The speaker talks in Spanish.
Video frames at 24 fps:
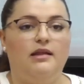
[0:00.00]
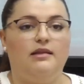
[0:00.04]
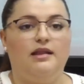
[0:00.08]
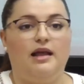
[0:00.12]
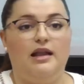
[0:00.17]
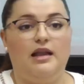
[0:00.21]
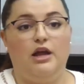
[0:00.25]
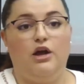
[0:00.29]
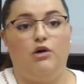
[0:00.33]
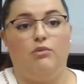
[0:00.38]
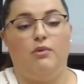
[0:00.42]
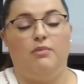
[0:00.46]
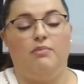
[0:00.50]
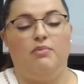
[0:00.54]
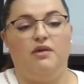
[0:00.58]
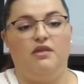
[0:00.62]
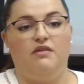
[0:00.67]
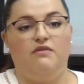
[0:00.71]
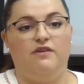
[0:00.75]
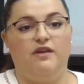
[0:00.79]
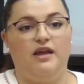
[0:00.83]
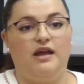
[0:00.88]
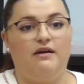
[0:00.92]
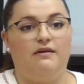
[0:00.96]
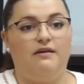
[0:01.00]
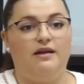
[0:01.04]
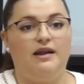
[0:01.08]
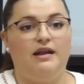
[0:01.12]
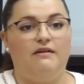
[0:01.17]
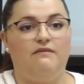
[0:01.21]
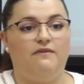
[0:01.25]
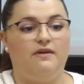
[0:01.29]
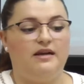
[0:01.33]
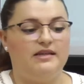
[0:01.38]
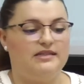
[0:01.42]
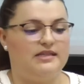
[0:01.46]
tal y como especificaban
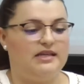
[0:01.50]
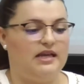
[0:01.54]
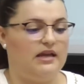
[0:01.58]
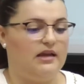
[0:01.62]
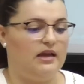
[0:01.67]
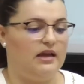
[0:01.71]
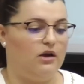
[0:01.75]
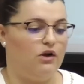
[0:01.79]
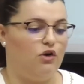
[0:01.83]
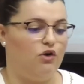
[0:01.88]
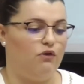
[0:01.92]
las bases,